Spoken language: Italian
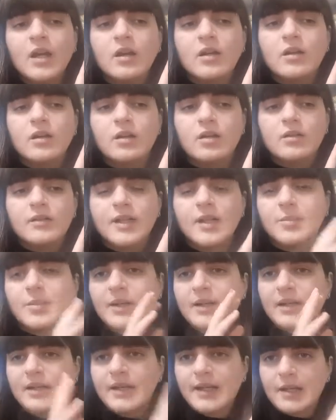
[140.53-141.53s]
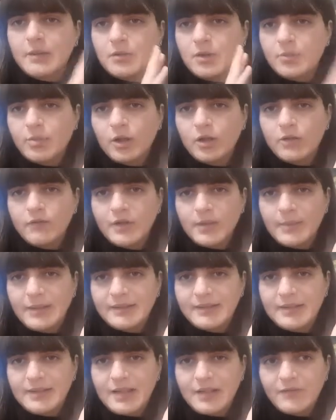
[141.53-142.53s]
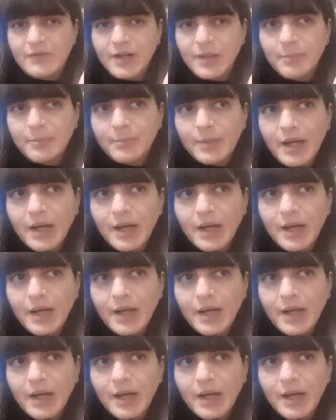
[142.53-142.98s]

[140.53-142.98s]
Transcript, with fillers: uh, ne parleremo poi ovviamente nel wrap